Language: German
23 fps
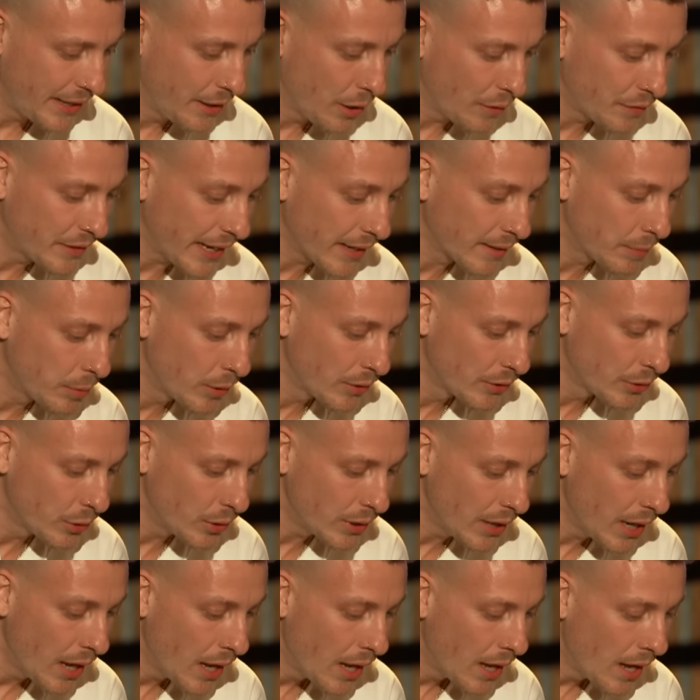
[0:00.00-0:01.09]
hier auf die
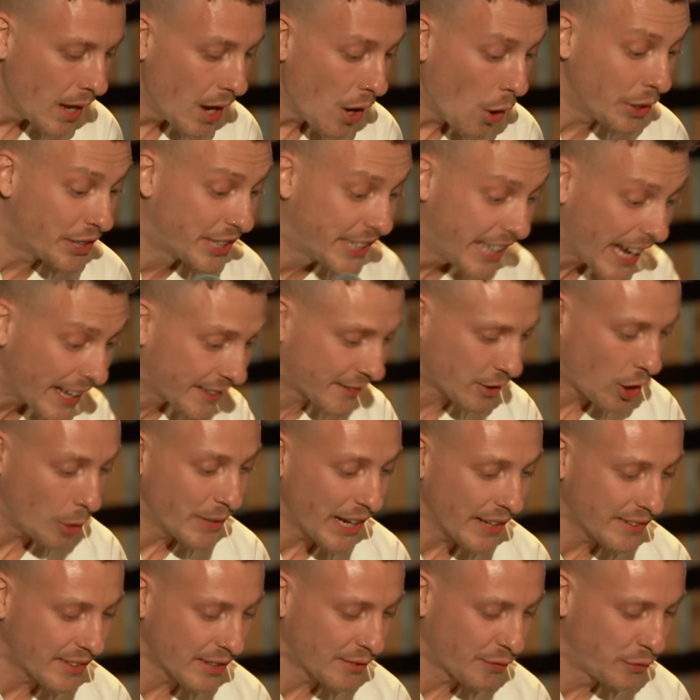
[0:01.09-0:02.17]
Explosion. Und jetzt
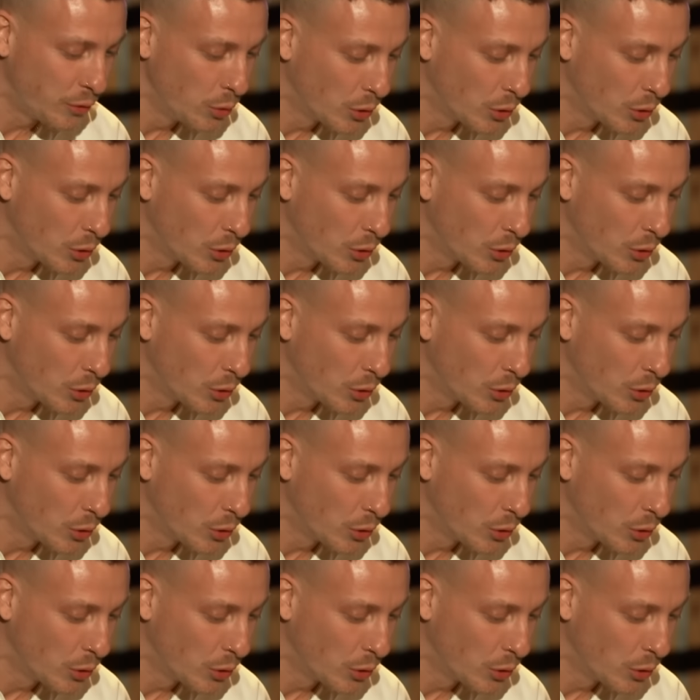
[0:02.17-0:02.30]
kommt erst das